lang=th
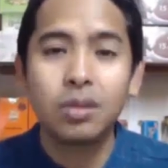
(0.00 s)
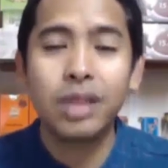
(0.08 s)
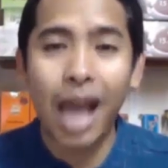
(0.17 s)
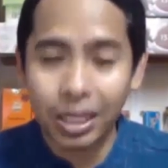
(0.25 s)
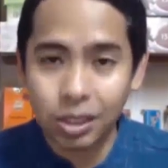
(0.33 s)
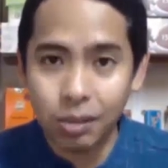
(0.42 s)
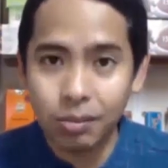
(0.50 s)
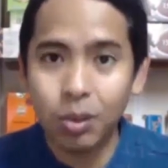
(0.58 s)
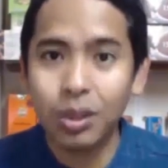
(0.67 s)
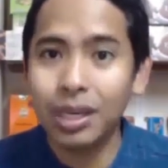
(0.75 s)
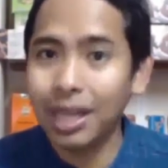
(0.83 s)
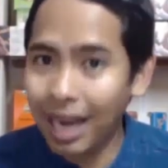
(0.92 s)
อย่างสม
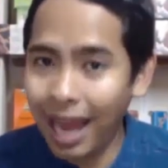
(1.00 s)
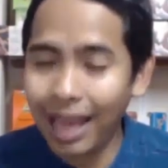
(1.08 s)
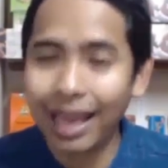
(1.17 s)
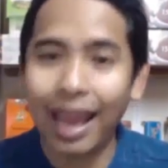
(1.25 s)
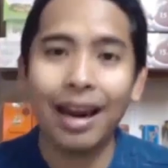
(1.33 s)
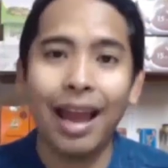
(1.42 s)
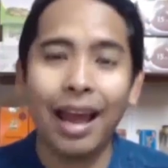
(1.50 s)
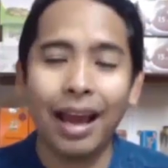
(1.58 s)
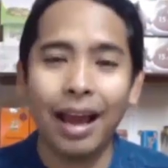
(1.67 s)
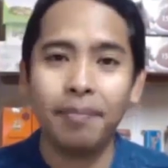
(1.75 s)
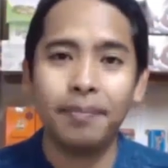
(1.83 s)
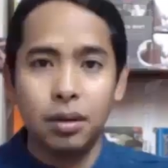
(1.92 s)
บูรณ์และแข็งแรง
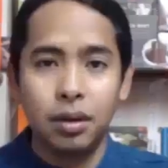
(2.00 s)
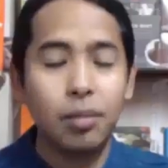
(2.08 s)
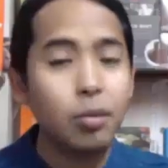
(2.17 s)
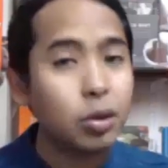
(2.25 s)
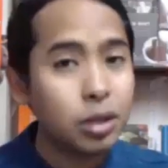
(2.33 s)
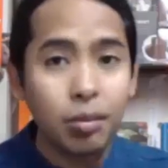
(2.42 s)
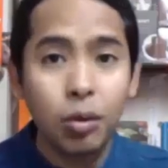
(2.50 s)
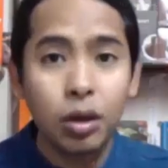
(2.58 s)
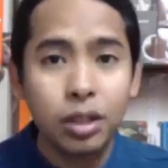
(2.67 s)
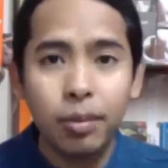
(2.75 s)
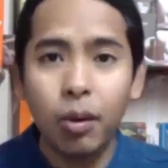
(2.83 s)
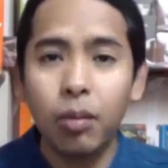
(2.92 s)
ครับทั้งหมดทั้งมวล
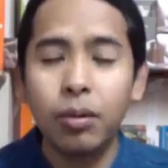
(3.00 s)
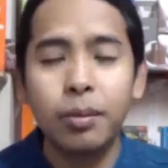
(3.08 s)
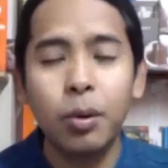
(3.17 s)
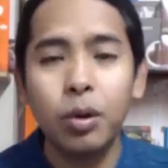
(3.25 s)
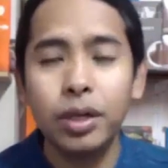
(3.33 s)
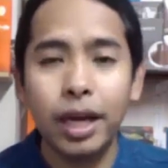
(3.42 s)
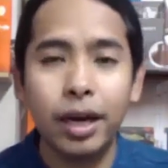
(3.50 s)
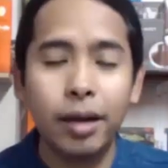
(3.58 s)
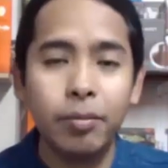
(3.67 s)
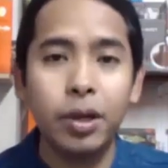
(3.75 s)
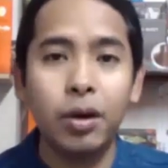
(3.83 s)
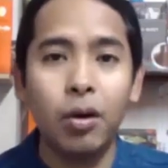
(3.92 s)
ที่ผมพูดในคลิป
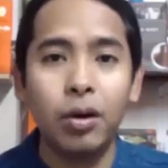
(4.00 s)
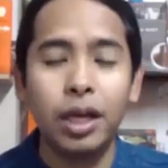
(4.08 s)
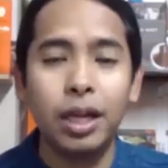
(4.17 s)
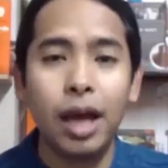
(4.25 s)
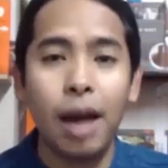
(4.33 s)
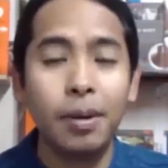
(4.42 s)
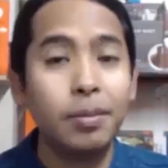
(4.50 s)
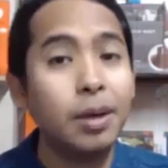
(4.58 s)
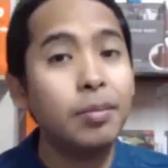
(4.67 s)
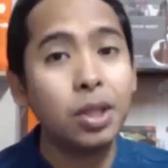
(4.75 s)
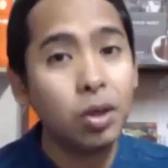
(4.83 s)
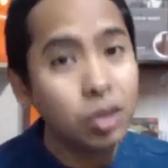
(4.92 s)
วิดีโอนี้นะครับเพื่อนๆ
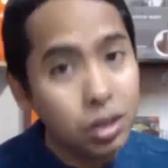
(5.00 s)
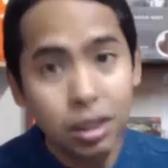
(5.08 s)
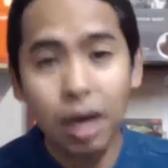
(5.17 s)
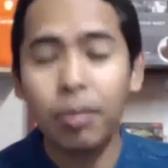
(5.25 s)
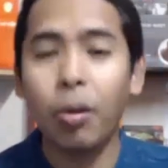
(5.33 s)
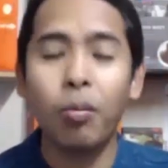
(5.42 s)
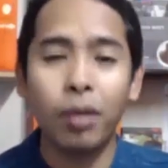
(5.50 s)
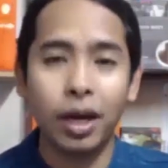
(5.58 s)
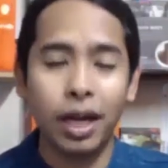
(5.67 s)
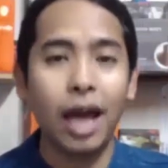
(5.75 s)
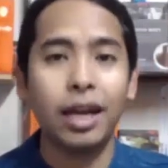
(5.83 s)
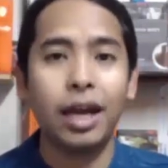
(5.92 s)
ไม่ต้องเชื่อผมก็
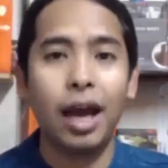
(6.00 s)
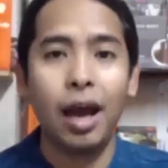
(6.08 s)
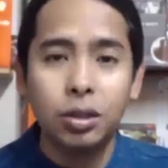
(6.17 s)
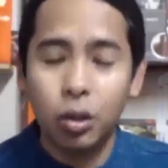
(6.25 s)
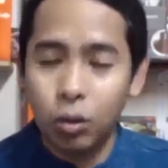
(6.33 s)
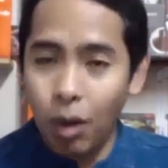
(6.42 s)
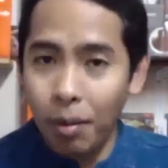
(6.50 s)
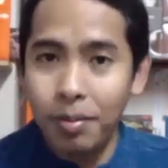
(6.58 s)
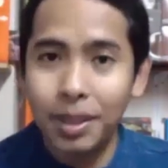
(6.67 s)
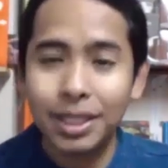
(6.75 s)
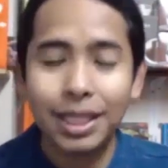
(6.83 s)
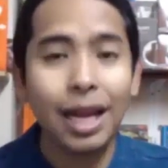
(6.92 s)
ได้นะฮะจนกว่า
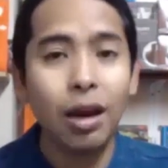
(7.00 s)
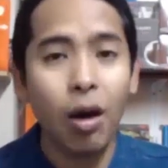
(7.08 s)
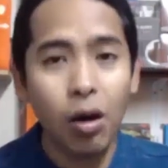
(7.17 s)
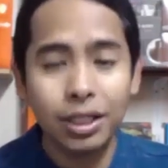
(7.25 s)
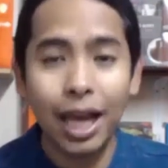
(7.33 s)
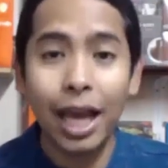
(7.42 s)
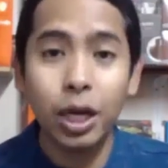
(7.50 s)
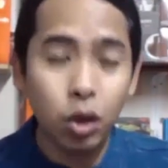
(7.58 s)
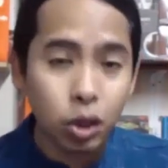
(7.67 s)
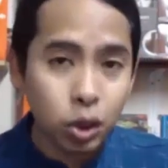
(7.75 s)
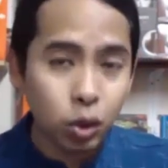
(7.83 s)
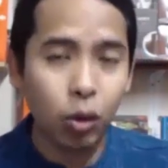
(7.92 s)
เพื่อนๆจะได้ลองใช้ด้วย
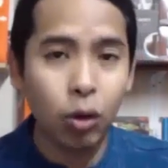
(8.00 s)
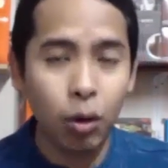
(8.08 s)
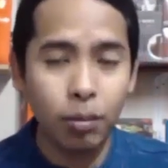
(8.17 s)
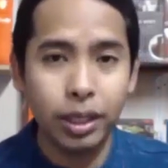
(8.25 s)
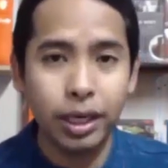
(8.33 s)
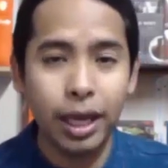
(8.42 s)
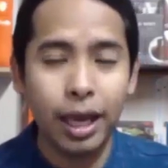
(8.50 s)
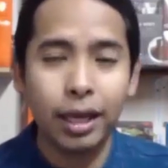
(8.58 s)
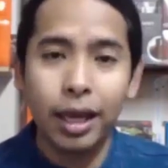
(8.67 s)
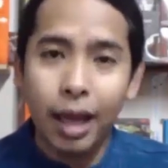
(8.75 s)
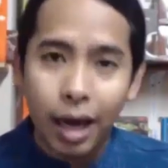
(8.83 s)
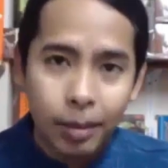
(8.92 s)
ตัวของเพื่อนเอง
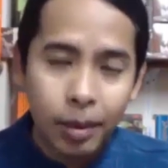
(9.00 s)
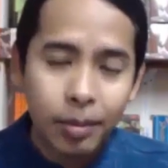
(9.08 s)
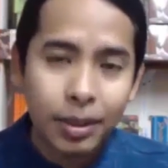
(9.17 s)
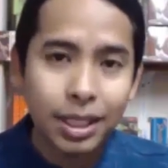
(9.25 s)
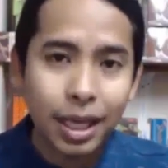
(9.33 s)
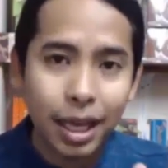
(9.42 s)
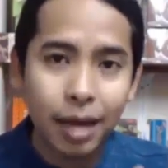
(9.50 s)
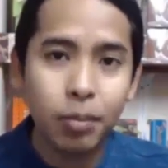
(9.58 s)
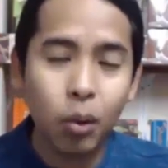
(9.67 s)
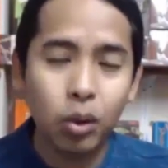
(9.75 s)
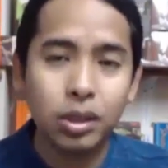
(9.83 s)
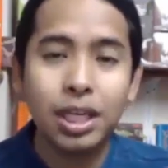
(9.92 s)
และเพื่อนๆจะเห็นผ
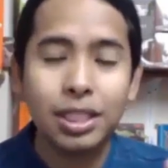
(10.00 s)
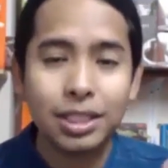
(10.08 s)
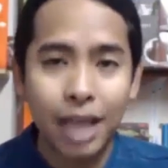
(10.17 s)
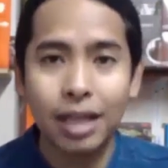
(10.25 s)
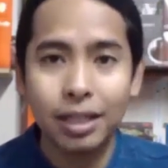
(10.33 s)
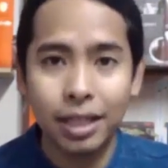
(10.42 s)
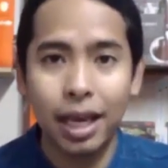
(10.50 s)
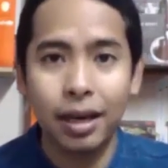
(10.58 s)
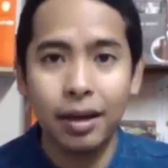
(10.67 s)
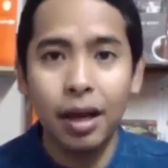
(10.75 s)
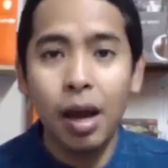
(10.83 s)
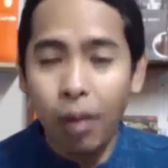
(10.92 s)
ลที่ชัดเจน
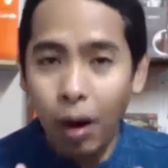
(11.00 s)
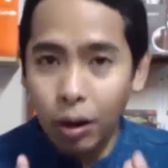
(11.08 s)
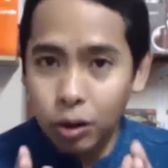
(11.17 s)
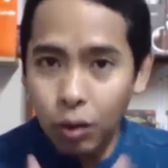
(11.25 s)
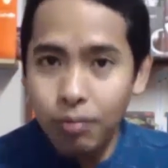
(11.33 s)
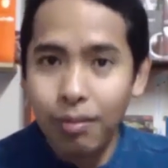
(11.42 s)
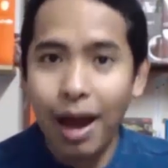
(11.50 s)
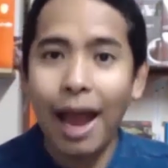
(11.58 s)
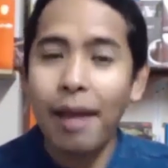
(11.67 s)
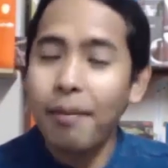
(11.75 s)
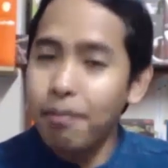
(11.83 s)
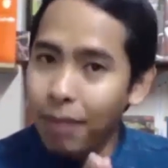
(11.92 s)
เพราะต้นไม้
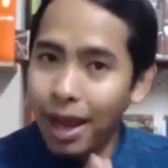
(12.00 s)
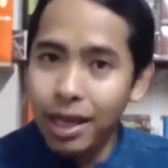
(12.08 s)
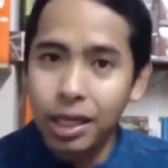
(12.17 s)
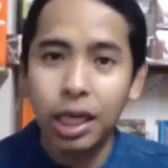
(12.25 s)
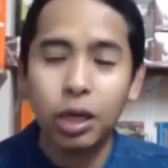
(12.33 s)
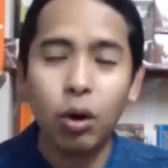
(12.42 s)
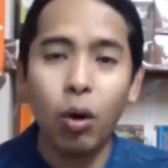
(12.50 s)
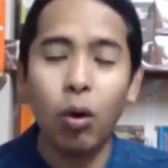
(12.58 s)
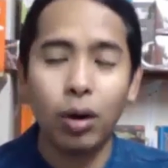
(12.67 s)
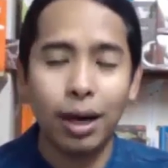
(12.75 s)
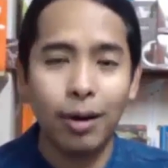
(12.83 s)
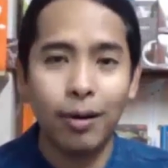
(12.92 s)
ไม่เคยโกหกเรา